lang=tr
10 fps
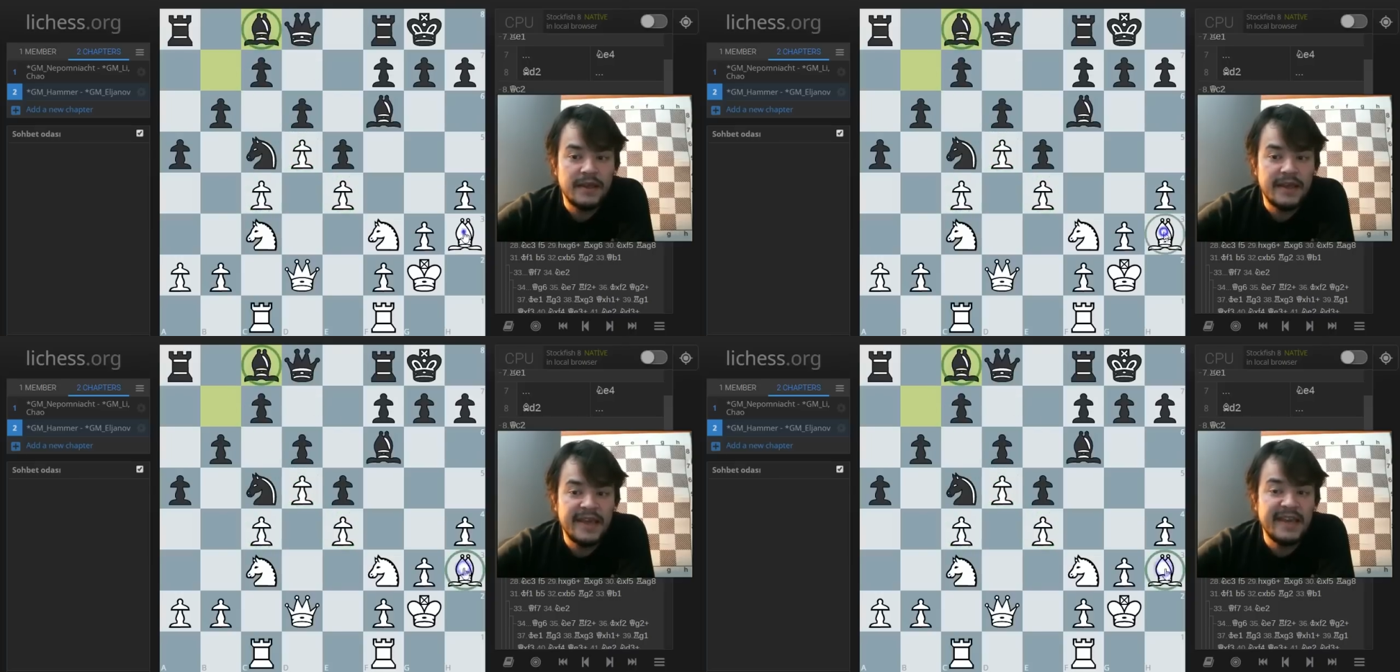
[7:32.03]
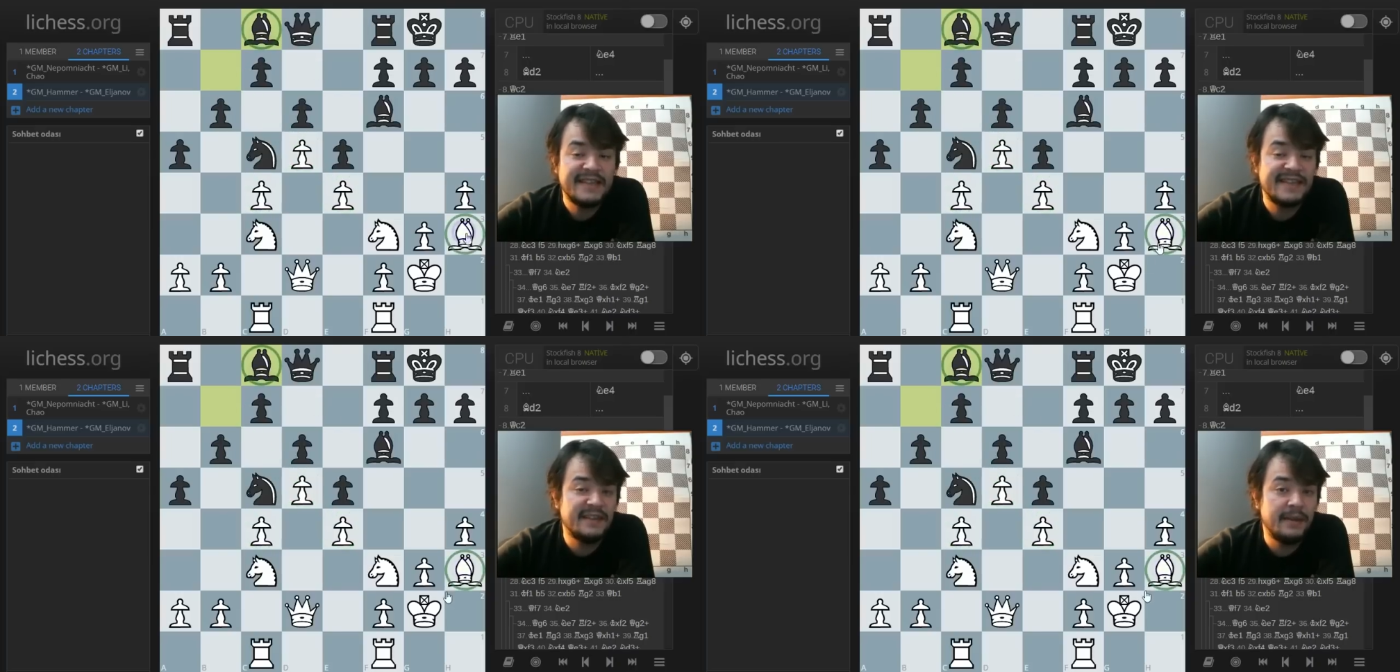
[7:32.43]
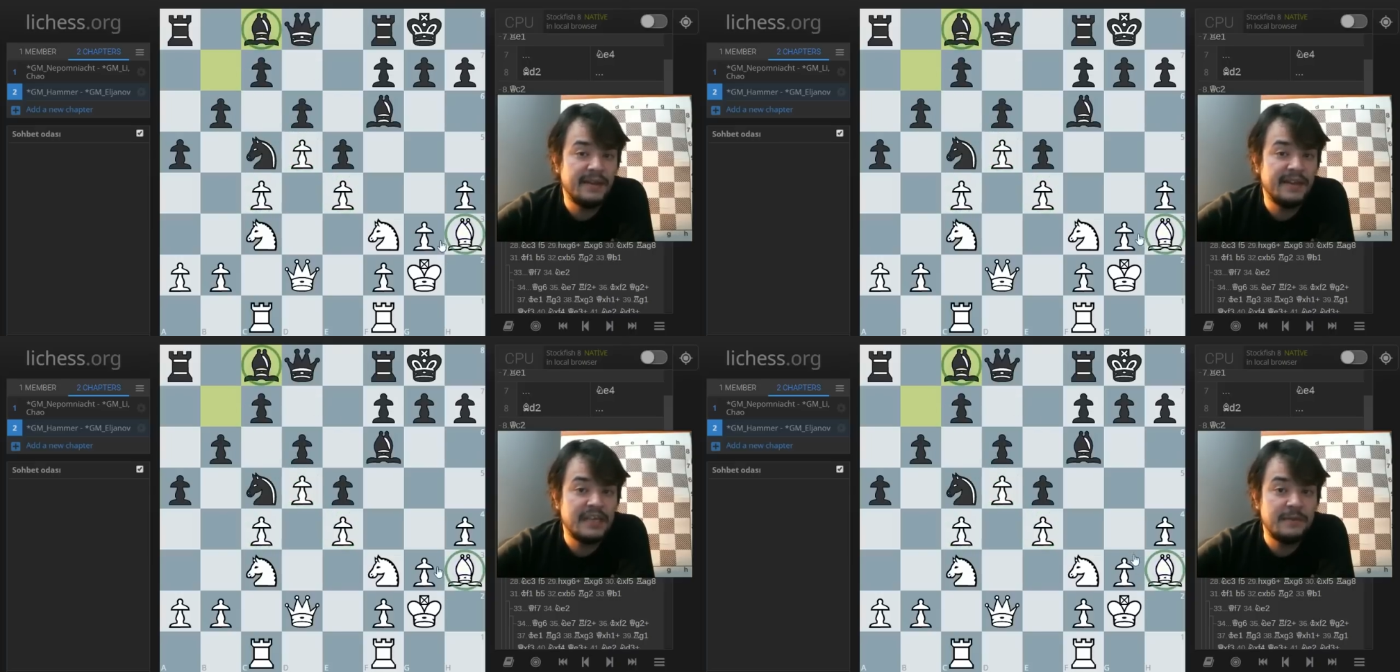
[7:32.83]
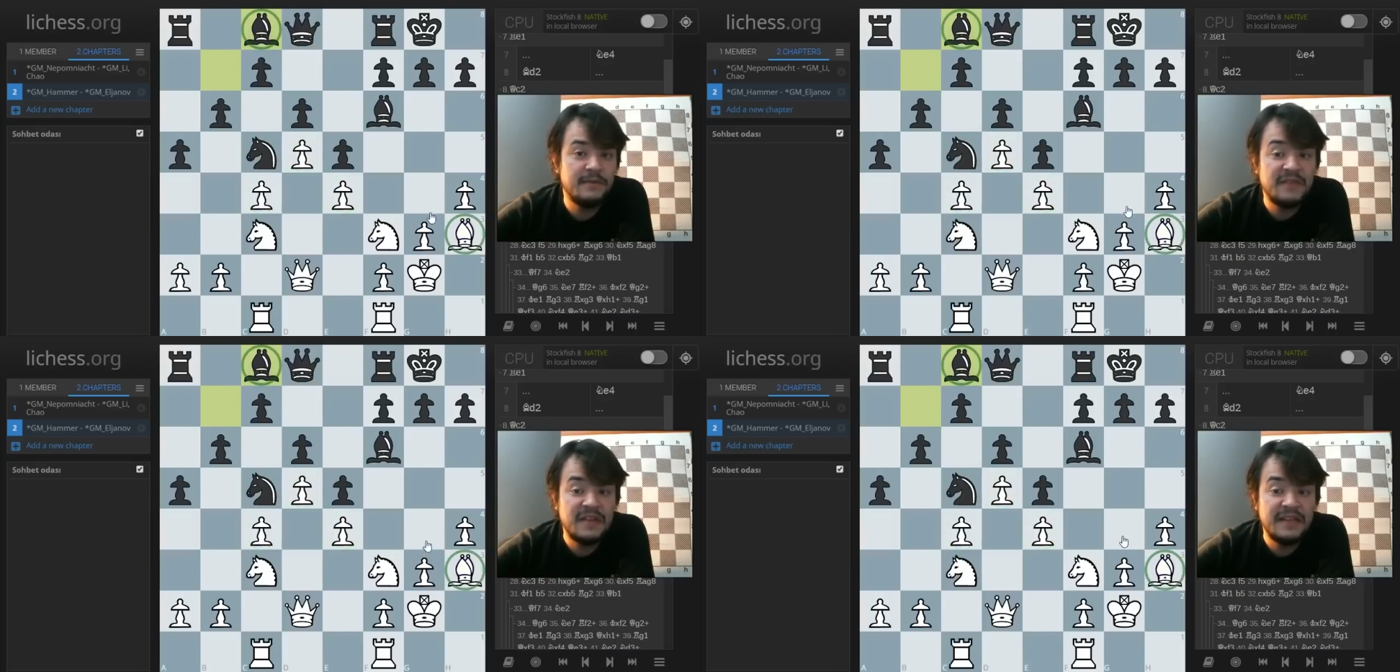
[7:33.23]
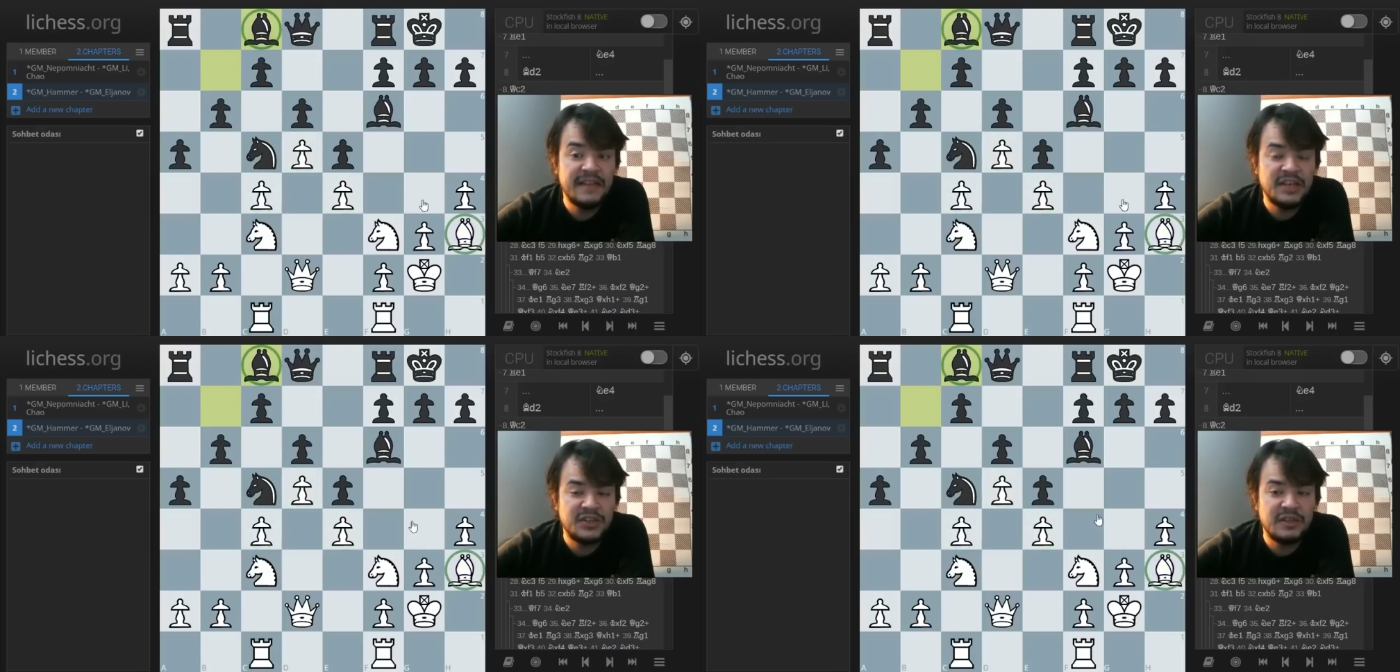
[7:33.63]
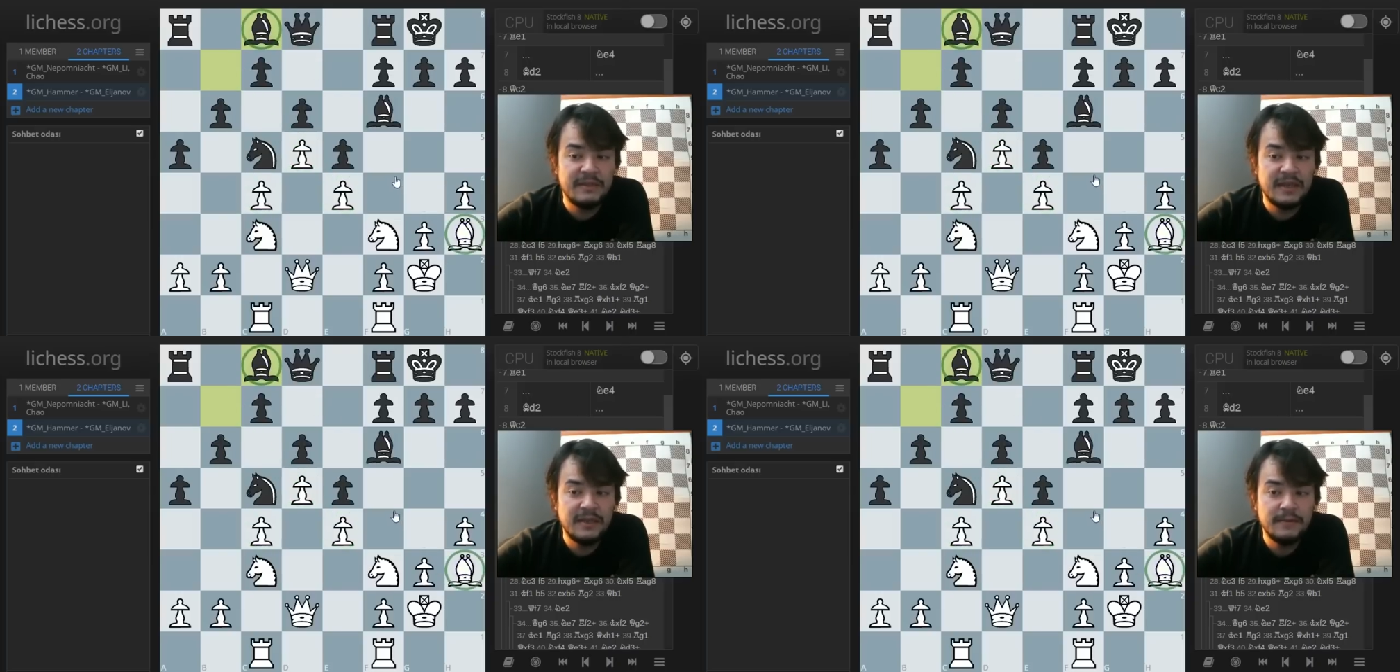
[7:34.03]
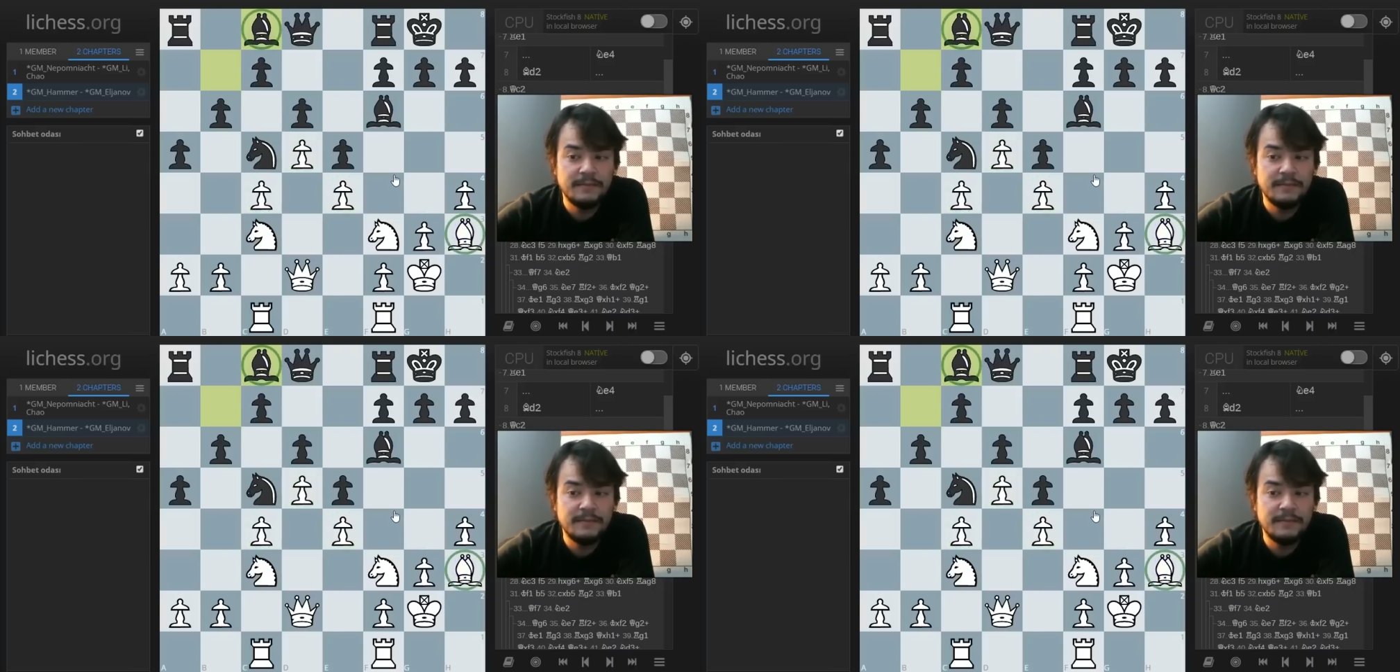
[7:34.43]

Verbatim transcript: en kısa zamanda rakibin fili değiştirilmeli.